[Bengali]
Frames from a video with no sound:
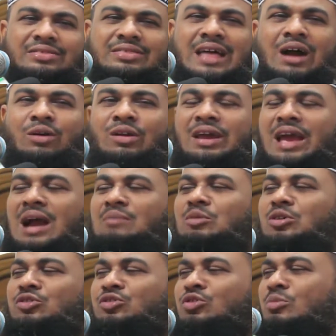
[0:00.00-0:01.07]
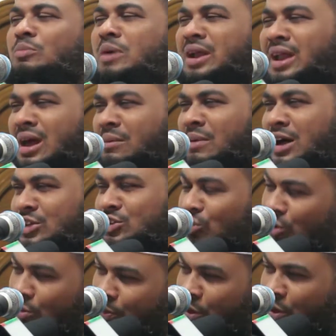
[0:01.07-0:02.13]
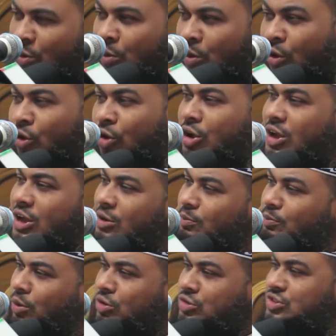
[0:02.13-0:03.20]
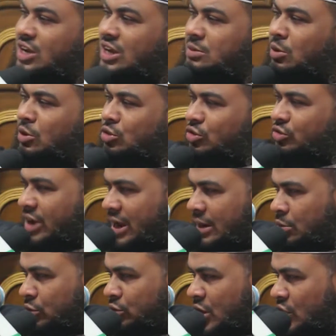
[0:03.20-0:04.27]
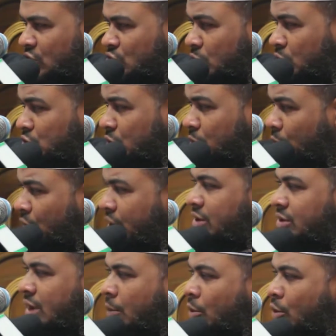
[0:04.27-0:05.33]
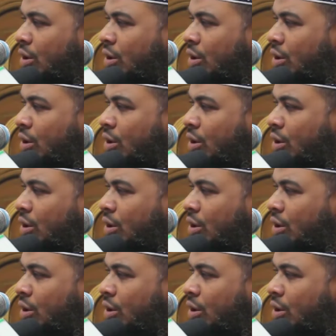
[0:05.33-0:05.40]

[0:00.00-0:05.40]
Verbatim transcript: তাহলে এমন জুম্মার নামাজ শুধু পড়ব পঞ্চাশ বছর ষাট বছর একশো বছর পরেই যাব